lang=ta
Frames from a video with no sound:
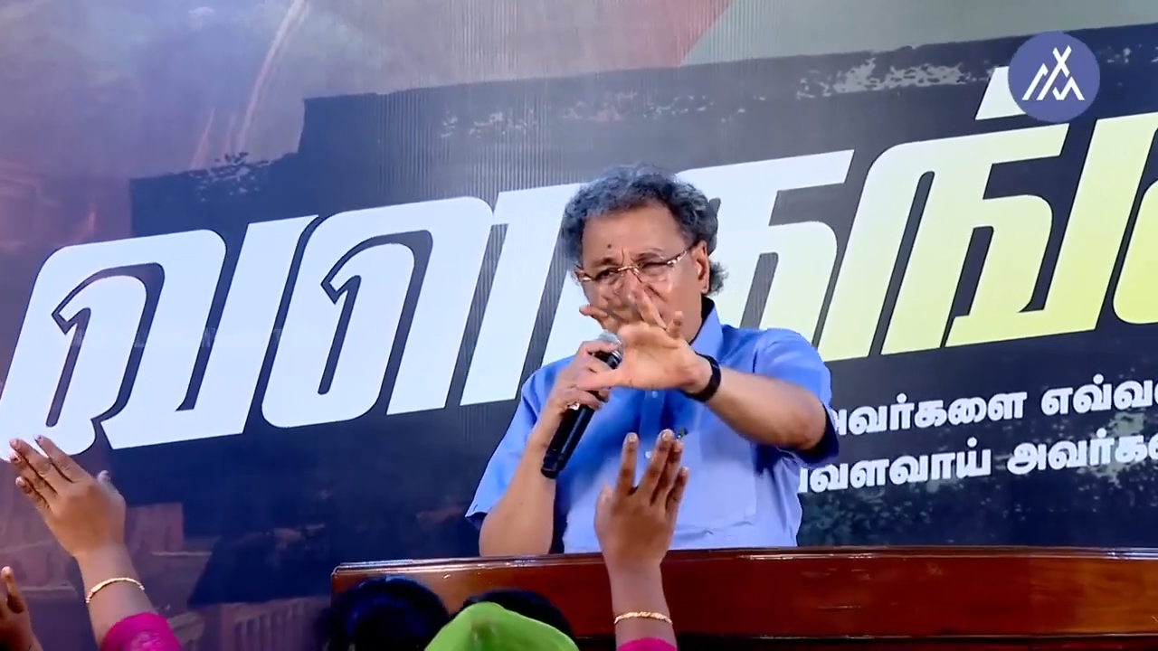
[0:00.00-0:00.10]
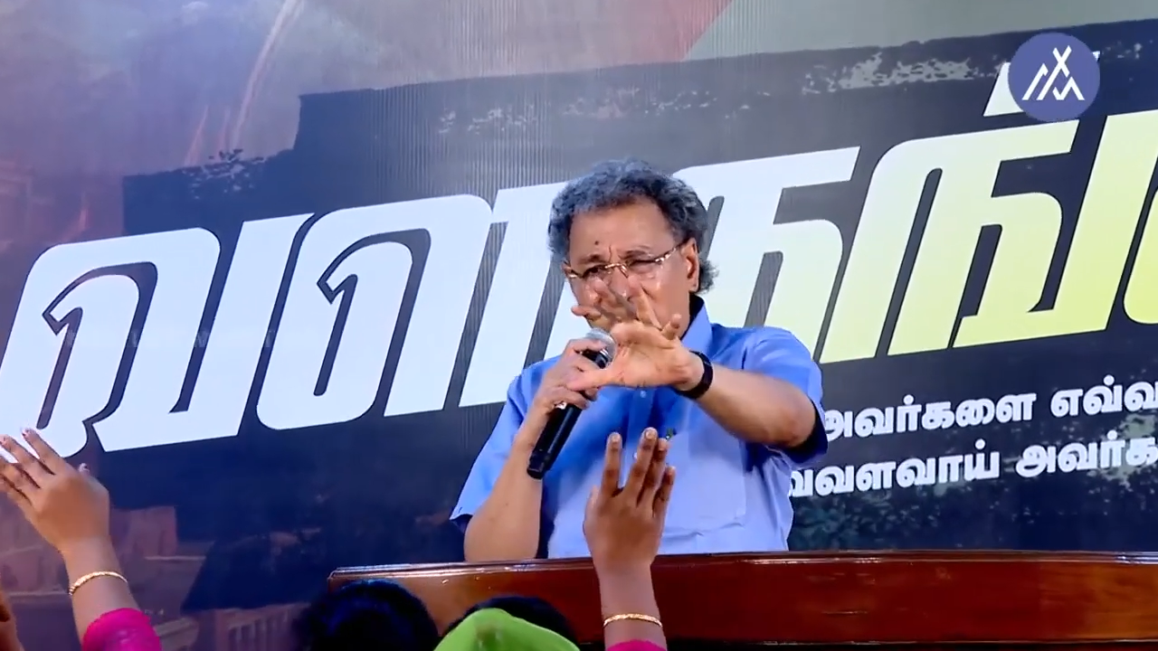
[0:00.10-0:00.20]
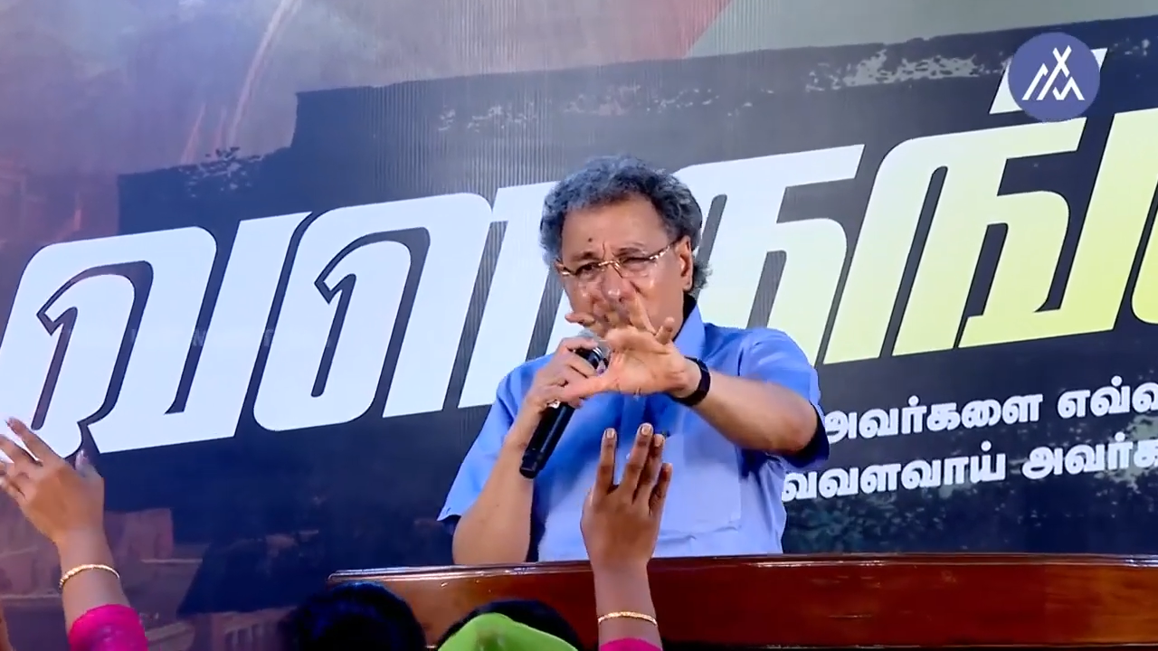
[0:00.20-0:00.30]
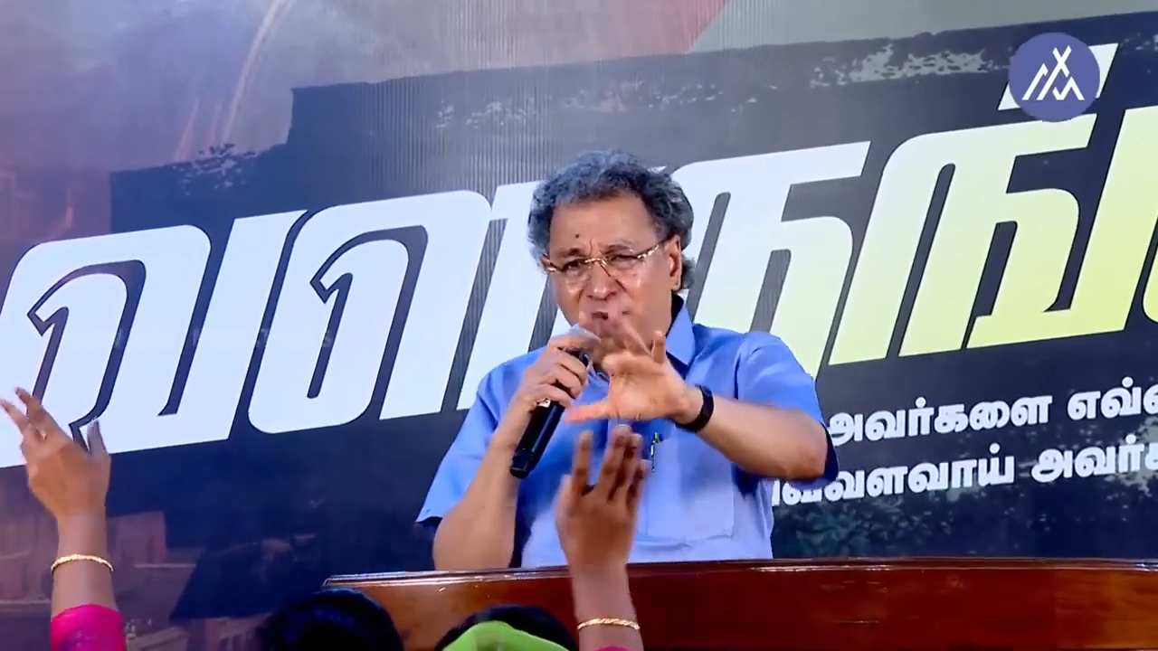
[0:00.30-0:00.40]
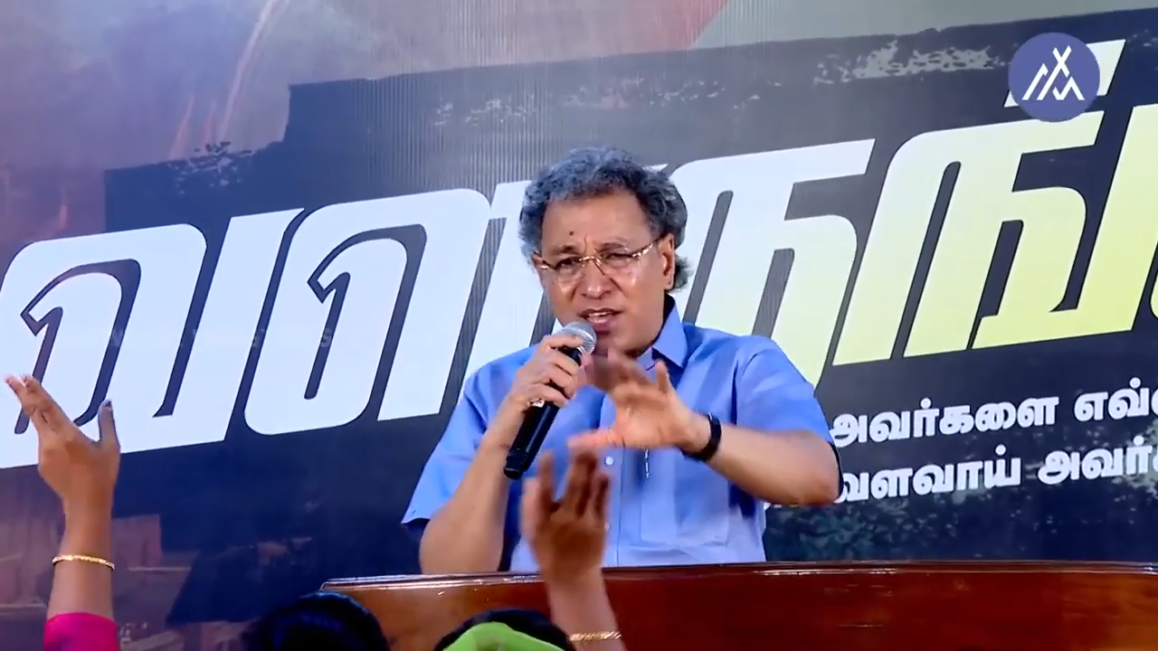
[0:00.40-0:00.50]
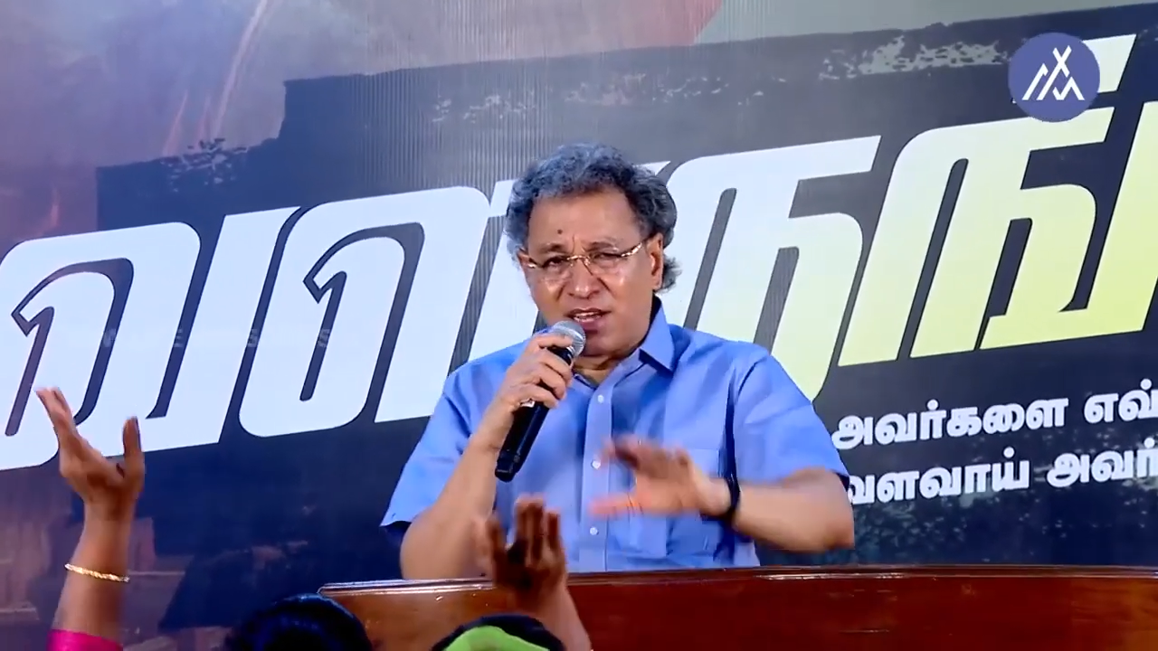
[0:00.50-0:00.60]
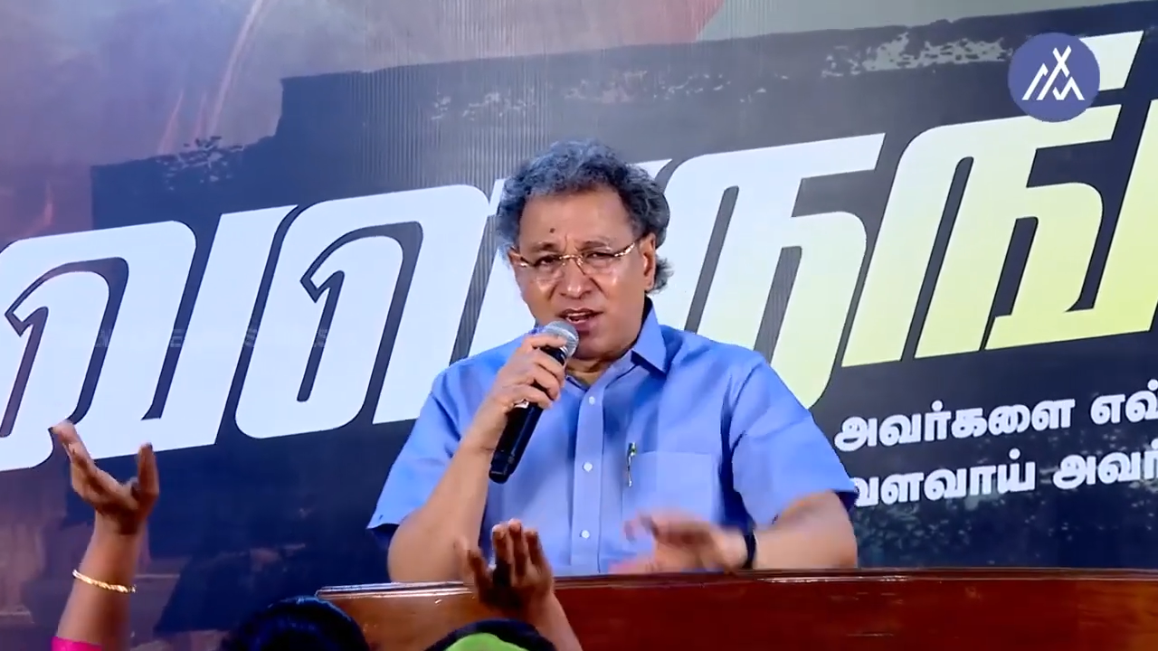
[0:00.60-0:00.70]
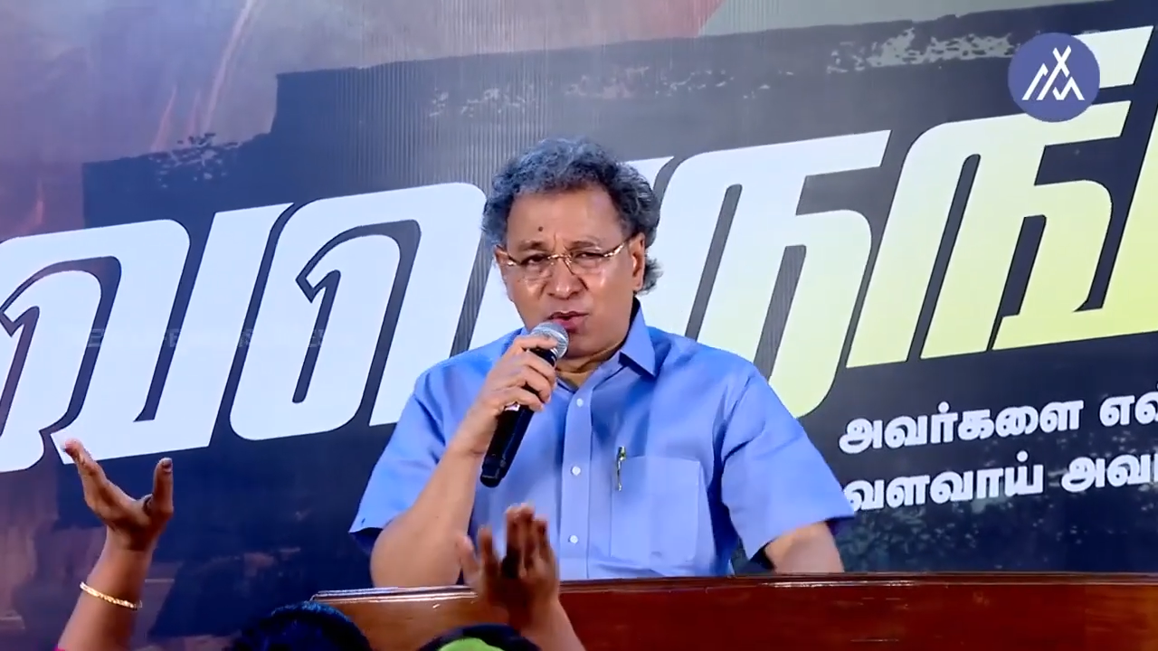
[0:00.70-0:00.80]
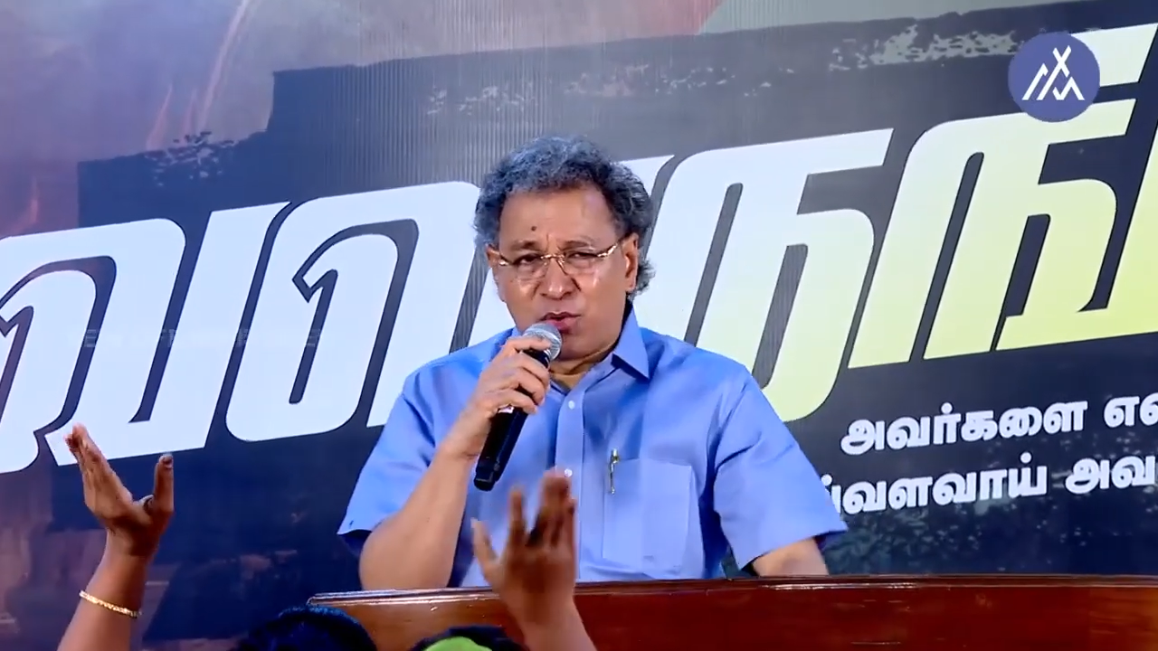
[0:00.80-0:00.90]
ஆசீர்வாதங்களை